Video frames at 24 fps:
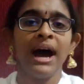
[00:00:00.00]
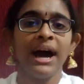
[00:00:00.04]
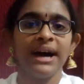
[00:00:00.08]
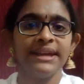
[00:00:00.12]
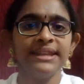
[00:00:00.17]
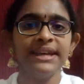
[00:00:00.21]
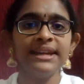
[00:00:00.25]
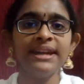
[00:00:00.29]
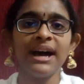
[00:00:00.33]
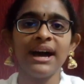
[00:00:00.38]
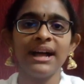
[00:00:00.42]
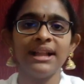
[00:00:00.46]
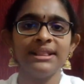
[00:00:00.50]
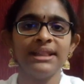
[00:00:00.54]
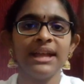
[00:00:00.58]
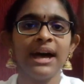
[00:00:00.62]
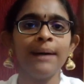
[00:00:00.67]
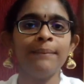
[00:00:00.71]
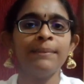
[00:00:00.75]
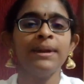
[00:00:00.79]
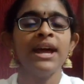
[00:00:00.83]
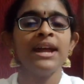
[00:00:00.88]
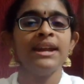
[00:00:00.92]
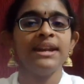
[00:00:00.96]

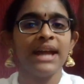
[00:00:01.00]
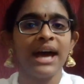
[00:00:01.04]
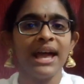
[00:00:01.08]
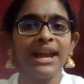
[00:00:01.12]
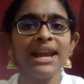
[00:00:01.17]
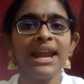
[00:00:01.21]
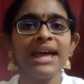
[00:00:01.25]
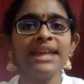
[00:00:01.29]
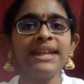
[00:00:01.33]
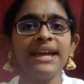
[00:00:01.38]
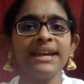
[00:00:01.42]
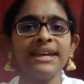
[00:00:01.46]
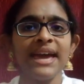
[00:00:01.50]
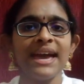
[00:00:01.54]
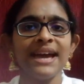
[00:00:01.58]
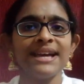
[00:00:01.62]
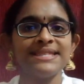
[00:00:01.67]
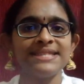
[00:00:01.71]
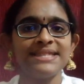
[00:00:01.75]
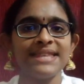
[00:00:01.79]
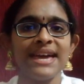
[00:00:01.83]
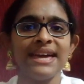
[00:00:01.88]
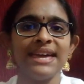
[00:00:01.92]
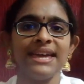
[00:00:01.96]
அதனால்தான் நல்லதையே
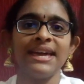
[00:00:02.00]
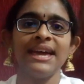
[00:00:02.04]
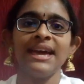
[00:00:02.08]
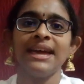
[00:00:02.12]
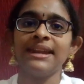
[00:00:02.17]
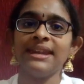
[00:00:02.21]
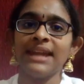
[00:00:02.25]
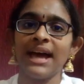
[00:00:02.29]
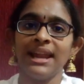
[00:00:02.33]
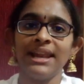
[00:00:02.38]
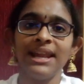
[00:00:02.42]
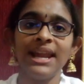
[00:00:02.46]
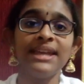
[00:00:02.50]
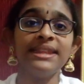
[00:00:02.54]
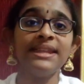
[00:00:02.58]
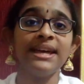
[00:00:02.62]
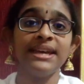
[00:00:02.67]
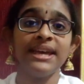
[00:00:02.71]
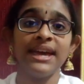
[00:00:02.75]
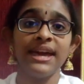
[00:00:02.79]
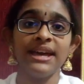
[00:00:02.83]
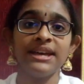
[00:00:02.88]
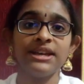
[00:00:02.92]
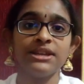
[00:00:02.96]
செய்
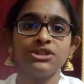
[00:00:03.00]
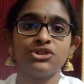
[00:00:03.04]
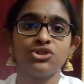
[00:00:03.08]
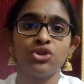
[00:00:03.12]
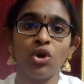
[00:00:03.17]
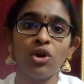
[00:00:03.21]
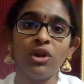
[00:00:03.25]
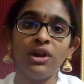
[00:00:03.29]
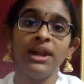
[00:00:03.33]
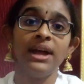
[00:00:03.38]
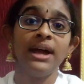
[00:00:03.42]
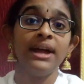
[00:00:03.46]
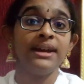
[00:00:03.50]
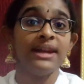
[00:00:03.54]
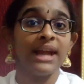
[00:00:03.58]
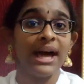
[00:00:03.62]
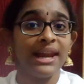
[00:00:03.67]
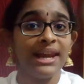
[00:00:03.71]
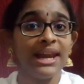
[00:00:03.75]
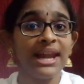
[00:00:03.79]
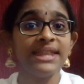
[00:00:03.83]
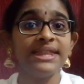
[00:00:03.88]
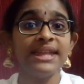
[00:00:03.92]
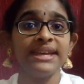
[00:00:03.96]
நல்லதையே சொல்
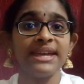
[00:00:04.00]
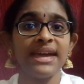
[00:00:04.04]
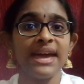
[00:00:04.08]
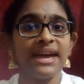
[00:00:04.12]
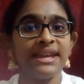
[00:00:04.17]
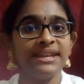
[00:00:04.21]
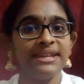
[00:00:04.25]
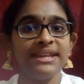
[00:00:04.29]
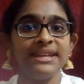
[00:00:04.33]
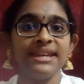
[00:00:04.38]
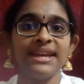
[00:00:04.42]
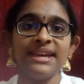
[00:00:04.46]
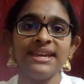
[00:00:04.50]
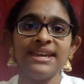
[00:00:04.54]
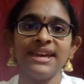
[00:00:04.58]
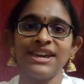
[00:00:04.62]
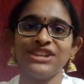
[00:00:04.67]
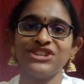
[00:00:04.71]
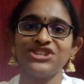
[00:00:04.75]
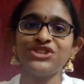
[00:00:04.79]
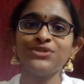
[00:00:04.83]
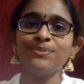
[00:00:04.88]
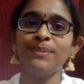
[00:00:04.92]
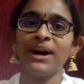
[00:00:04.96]
நல்லதையே நினை
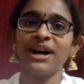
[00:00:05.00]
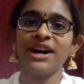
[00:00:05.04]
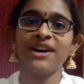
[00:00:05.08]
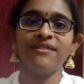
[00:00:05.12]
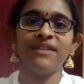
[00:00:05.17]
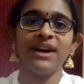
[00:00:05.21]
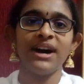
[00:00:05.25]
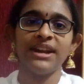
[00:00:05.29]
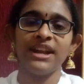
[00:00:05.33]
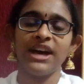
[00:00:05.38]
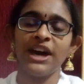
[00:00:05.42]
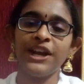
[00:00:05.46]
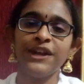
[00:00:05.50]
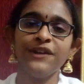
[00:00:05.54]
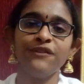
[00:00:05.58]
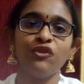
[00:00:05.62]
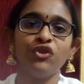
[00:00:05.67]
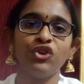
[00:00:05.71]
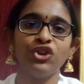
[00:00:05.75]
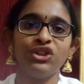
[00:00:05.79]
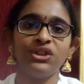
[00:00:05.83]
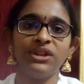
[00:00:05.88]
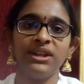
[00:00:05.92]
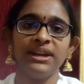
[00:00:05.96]
என்று பகவான்
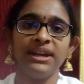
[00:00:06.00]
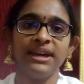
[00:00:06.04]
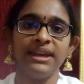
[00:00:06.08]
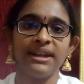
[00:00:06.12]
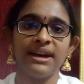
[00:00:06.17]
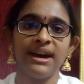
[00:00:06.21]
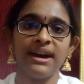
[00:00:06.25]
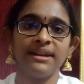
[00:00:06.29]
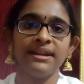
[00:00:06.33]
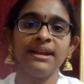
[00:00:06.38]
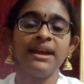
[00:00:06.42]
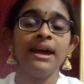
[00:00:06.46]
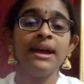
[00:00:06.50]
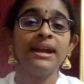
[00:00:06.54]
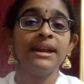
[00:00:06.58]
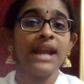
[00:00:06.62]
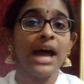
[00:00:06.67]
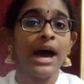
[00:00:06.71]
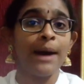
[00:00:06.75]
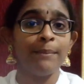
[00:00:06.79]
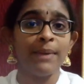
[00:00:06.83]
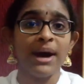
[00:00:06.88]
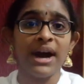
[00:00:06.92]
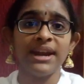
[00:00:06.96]
அறிவுறுத்துகிறார்
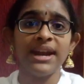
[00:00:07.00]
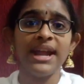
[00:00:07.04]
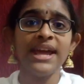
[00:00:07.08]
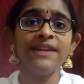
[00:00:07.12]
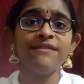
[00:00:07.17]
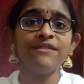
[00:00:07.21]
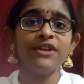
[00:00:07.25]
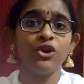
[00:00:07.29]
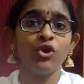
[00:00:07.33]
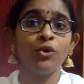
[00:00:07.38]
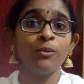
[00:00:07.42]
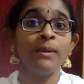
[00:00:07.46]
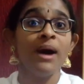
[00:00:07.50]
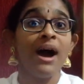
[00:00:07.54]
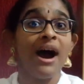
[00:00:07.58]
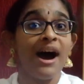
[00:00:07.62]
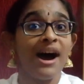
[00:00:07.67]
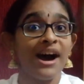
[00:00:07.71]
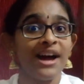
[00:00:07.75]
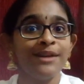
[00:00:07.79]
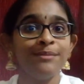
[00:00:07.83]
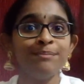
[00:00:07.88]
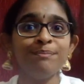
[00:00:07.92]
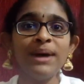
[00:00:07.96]
நாம் அனைவரும்
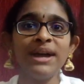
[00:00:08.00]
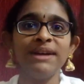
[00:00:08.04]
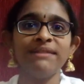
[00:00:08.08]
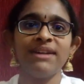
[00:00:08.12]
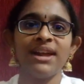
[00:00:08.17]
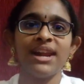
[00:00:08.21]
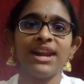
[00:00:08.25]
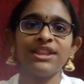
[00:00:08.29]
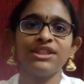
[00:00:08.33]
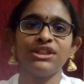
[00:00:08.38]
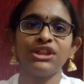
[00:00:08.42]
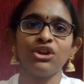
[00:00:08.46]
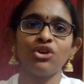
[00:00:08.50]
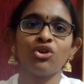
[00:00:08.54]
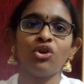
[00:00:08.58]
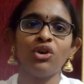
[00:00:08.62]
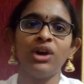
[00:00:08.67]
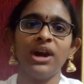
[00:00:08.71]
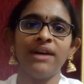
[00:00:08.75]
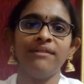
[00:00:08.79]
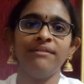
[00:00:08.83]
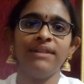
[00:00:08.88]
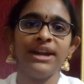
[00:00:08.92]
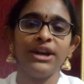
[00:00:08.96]
அன்பை வளர்த்து
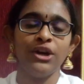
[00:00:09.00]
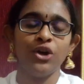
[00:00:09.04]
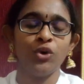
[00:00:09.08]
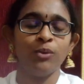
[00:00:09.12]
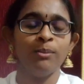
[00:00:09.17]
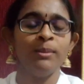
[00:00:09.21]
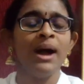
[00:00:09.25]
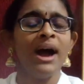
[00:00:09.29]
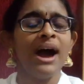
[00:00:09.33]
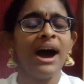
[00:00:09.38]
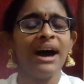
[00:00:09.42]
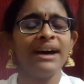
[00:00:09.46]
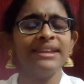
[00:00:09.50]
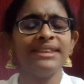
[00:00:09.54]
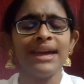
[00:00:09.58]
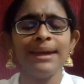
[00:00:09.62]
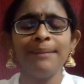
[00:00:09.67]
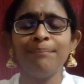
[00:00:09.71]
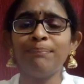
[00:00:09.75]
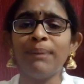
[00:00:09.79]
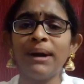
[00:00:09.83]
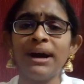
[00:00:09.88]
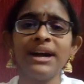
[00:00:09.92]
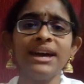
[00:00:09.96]
கொள்ள வேண்டும் அதை
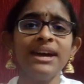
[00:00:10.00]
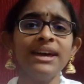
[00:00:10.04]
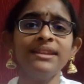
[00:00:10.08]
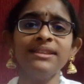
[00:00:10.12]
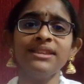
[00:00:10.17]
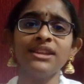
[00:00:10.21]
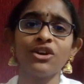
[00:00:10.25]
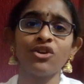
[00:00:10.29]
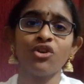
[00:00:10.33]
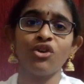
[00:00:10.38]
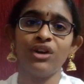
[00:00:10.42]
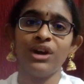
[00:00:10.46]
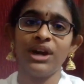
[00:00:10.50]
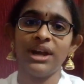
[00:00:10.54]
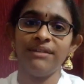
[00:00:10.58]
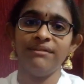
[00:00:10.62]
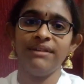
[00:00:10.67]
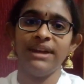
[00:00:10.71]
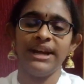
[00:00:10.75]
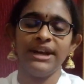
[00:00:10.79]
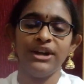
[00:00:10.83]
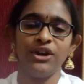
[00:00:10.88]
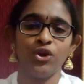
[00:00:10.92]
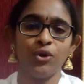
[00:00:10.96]
பகிர்ந்து கொள்ள
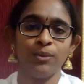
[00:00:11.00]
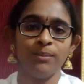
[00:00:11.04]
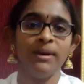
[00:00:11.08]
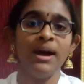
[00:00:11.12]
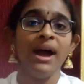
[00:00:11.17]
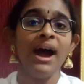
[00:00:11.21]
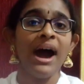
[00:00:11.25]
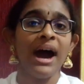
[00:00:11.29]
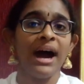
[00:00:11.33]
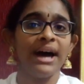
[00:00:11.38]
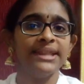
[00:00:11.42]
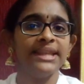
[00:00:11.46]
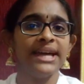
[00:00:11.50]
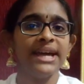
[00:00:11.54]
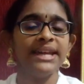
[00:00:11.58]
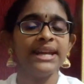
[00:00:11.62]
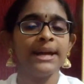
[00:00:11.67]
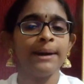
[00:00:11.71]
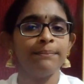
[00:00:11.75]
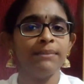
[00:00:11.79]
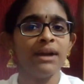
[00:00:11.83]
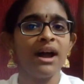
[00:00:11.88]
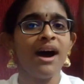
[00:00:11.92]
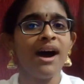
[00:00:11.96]
வேண்டும் அதை
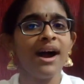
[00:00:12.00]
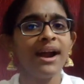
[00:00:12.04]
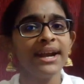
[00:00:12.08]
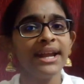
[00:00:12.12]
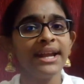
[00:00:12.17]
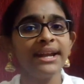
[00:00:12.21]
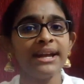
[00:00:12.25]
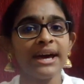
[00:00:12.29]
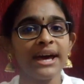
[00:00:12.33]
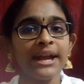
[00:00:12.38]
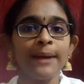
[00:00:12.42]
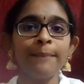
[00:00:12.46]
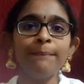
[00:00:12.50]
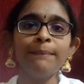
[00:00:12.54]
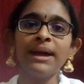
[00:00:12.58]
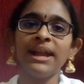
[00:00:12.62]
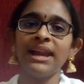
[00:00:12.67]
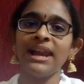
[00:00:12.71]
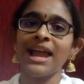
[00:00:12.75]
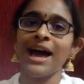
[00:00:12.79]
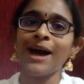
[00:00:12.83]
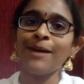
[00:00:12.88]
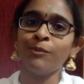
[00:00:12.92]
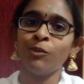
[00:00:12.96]
நம் நாடி
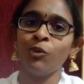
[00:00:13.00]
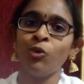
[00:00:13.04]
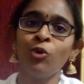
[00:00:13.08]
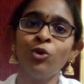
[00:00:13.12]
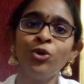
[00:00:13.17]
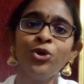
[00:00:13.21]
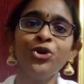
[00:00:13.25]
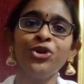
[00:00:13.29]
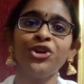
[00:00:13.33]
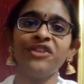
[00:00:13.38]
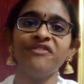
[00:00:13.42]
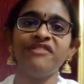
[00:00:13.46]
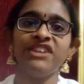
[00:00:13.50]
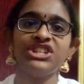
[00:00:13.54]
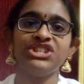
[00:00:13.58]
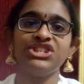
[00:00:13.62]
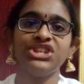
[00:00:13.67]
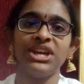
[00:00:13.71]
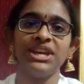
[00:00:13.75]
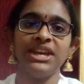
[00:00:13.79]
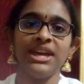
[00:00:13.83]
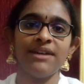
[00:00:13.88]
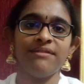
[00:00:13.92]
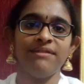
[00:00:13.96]
நரம்பெல்லாம் ஊடுருவ
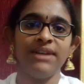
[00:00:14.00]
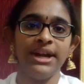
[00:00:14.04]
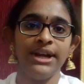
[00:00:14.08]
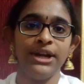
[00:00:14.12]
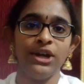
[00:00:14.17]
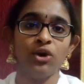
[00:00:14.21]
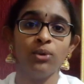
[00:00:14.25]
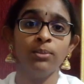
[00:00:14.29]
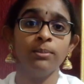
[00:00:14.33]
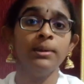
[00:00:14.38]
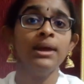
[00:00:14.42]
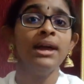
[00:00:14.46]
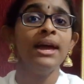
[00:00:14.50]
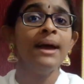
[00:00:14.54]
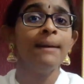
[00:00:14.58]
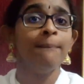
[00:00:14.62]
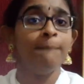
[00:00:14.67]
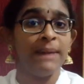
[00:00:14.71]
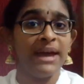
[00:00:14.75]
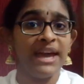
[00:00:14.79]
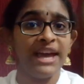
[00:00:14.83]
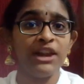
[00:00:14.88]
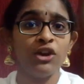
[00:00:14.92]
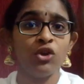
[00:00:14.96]
செய்ய வேண்டும்
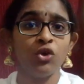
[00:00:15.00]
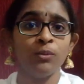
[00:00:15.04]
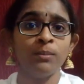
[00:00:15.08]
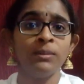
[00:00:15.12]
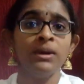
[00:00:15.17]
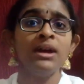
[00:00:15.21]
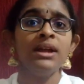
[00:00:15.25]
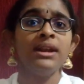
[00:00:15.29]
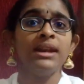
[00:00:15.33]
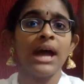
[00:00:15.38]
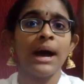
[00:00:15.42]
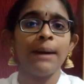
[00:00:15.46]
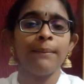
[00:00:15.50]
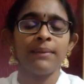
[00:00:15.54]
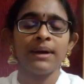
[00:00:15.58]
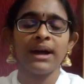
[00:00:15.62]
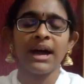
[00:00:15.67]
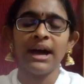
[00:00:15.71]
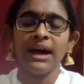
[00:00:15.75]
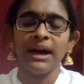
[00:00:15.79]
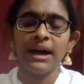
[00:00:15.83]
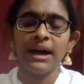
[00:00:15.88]
மேலும் நாம்